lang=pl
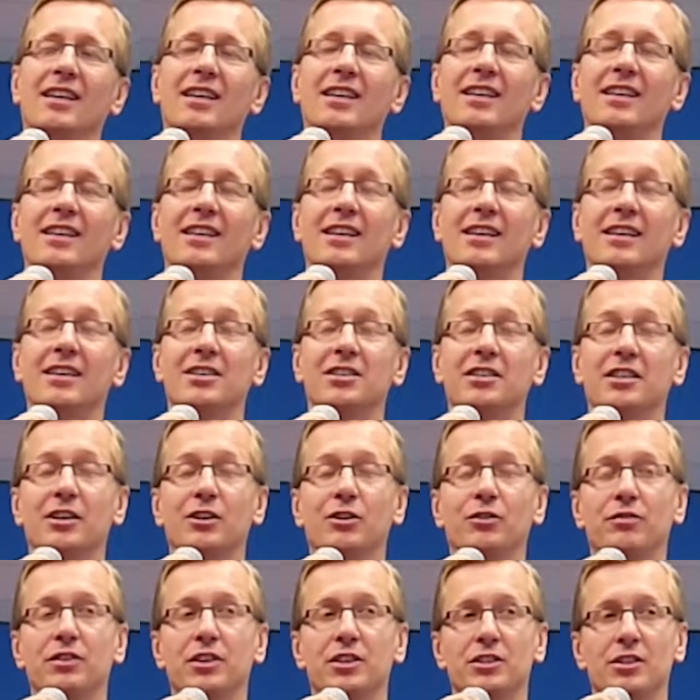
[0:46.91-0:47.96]
na każdego
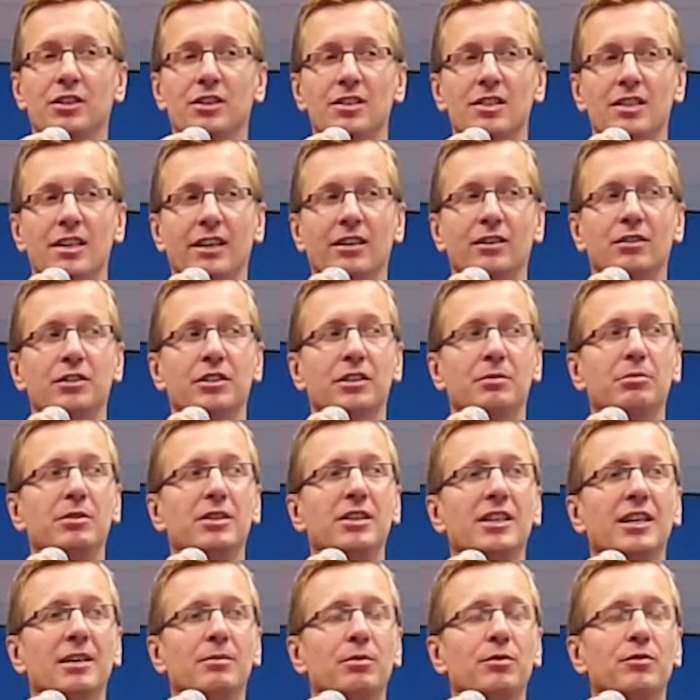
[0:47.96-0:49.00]
wierzącego, żeby
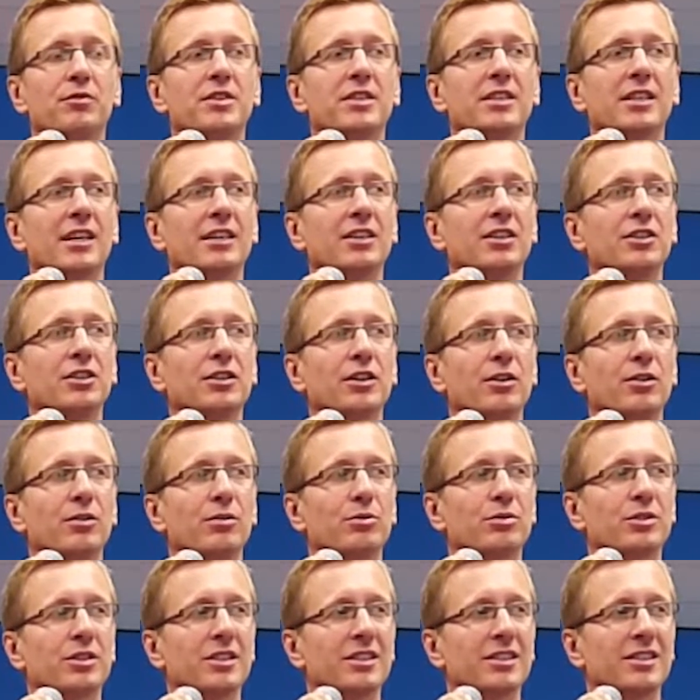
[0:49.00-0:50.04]
nie był w stanie się
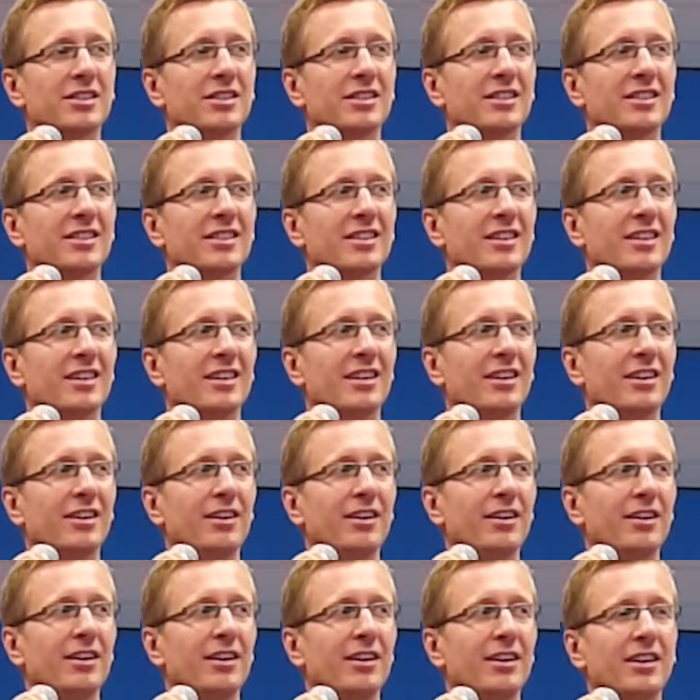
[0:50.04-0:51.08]
ruszyć.
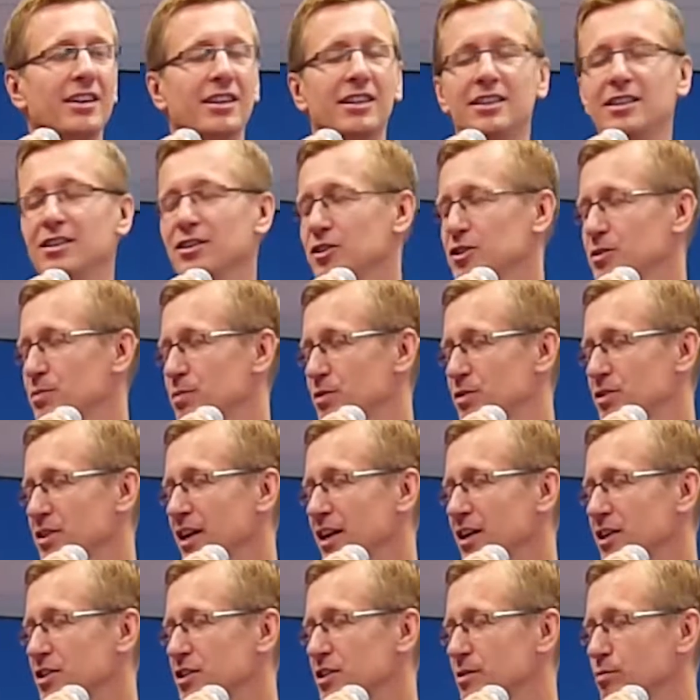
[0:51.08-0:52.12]
Kiedy
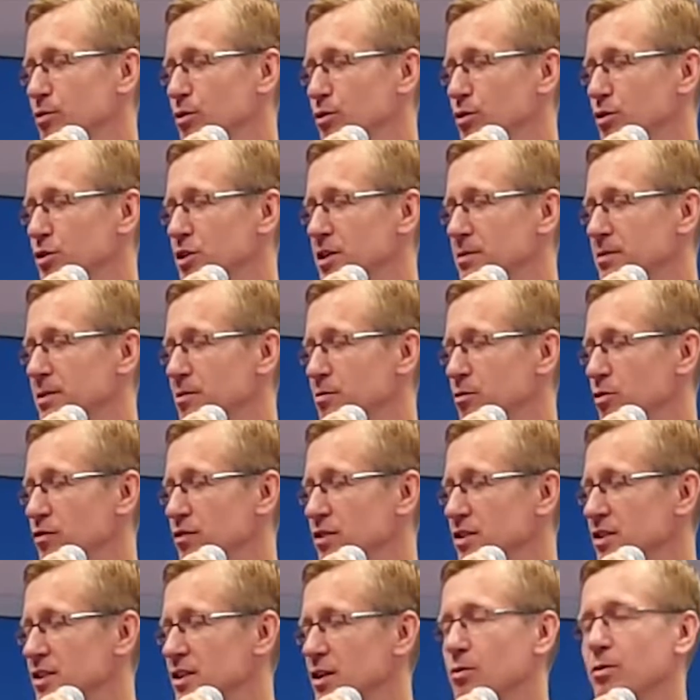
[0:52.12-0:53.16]
rozpoznajesz, co Bóg do ciebie mówi,
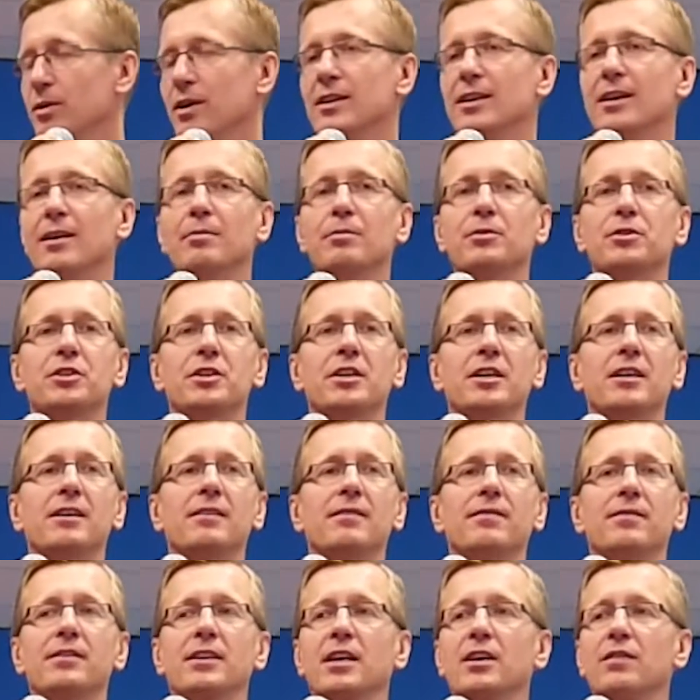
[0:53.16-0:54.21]
zakładam, że w
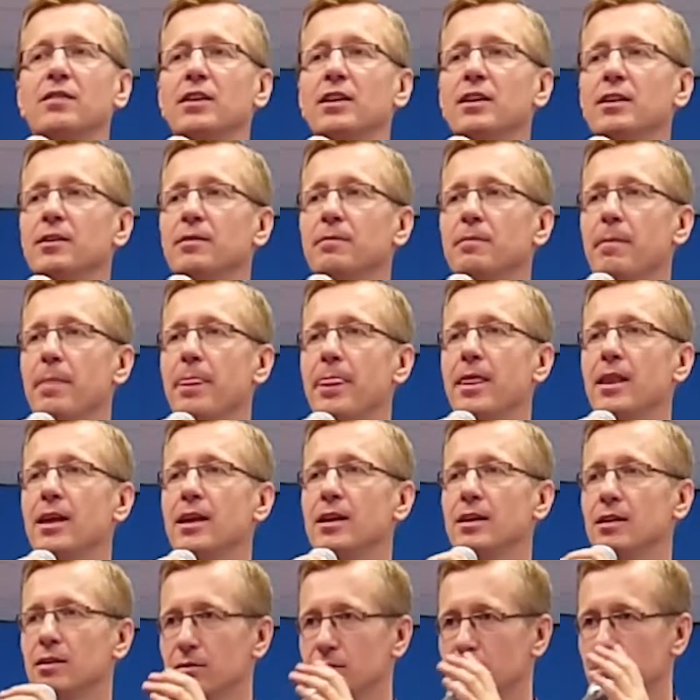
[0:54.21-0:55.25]
tej chwili
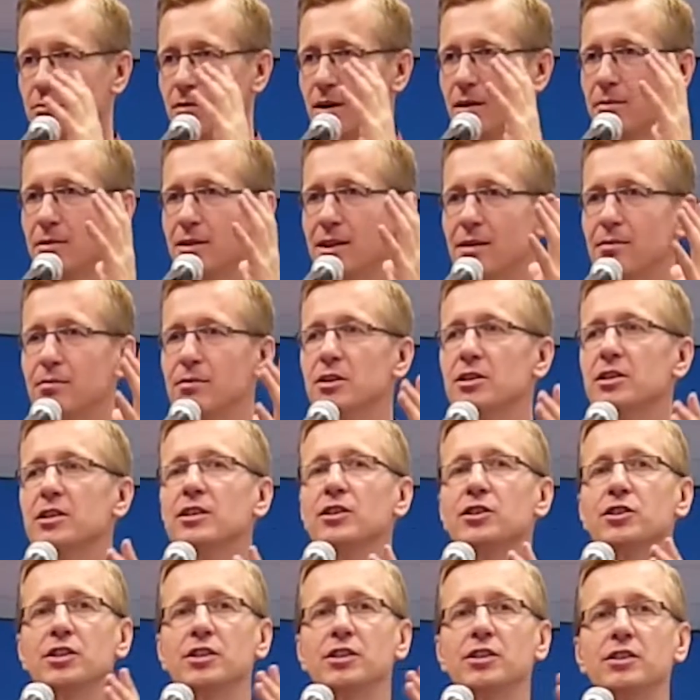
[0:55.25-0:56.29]
mamy na myśli
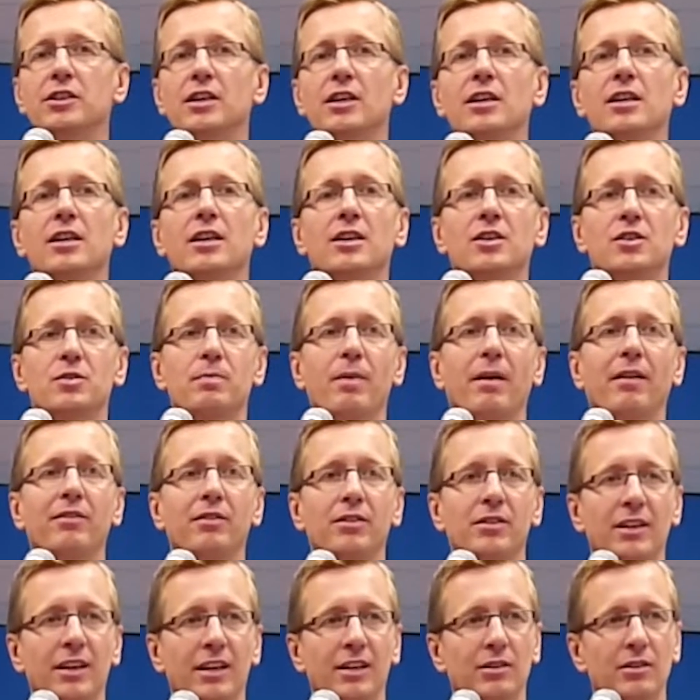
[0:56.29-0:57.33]
chrześcijanina
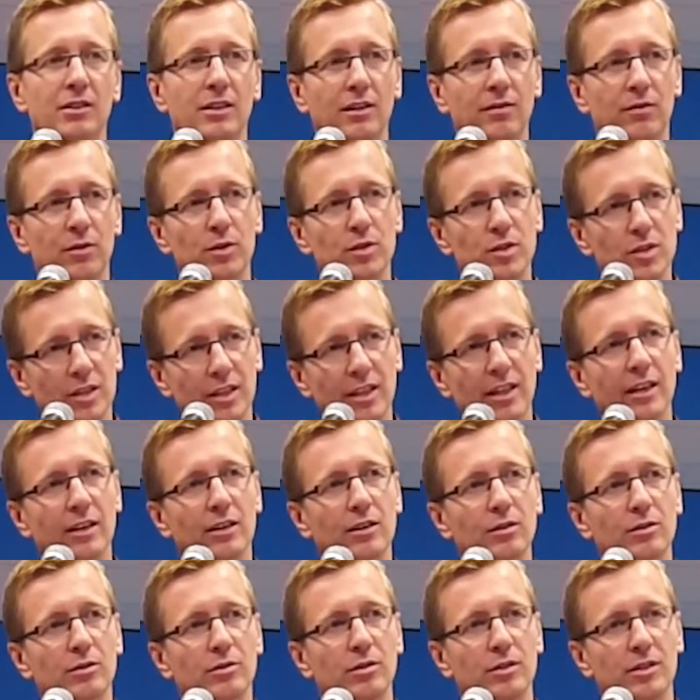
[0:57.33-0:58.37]
zbawionego, nawróconego,
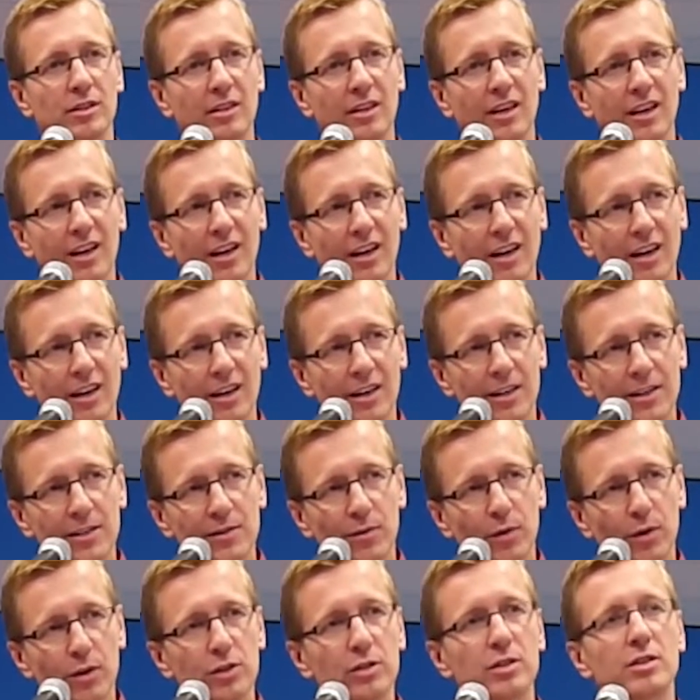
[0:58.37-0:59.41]
który jest
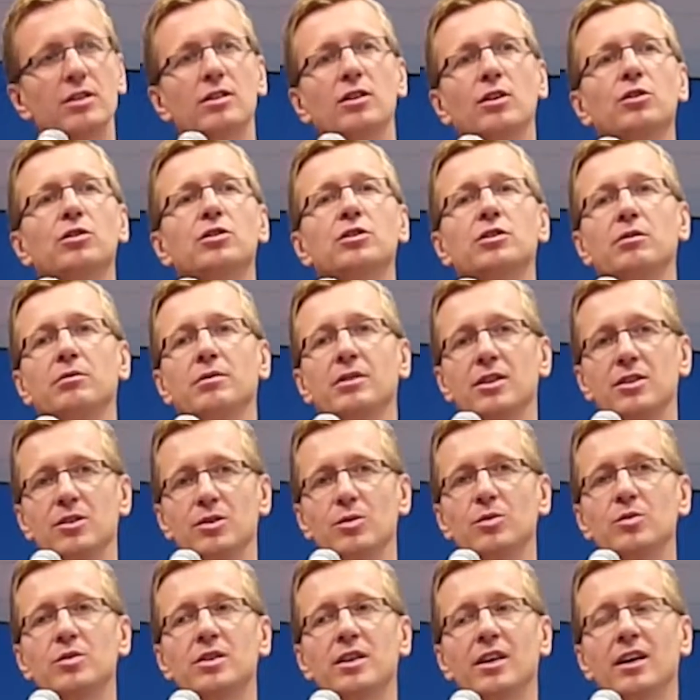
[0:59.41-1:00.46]
własnością
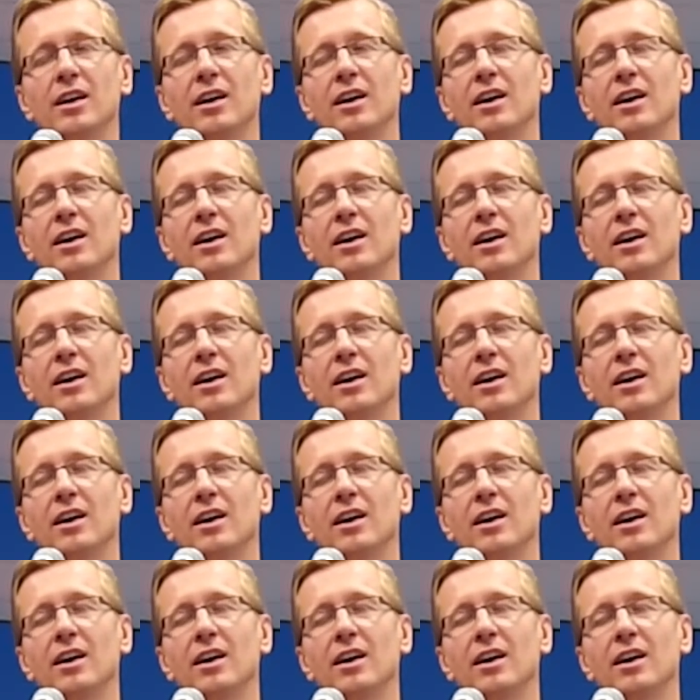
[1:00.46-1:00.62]
Jezusa.